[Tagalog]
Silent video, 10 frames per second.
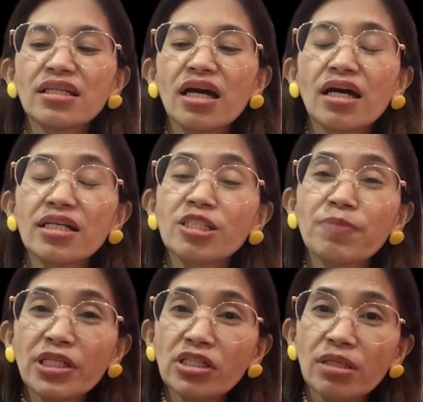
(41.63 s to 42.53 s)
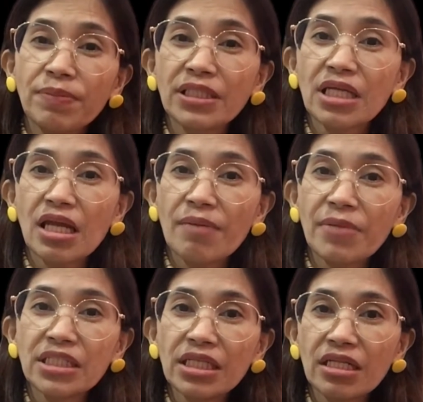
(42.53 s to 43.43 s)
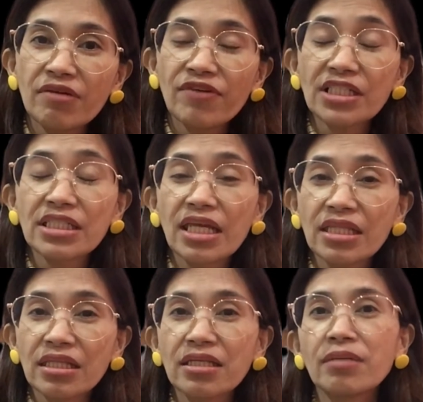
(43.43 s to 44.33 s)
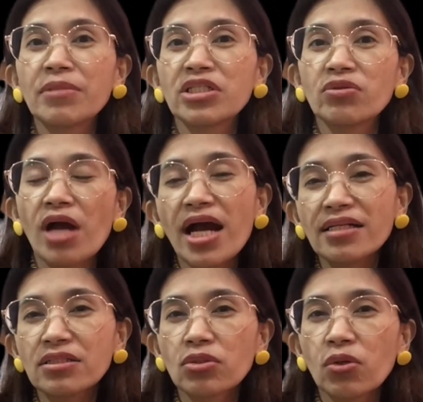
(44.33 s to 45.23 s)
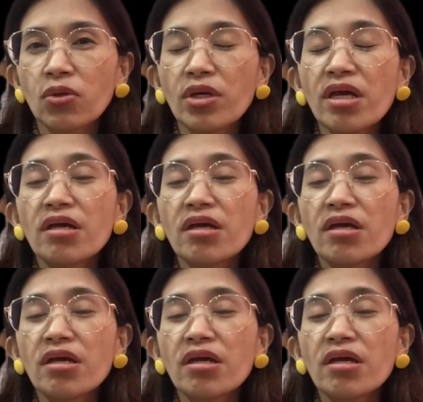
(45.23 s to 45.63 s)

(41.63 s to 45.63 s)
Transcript: uh, especially pag nalaman niya na vaccinated naman yung aso.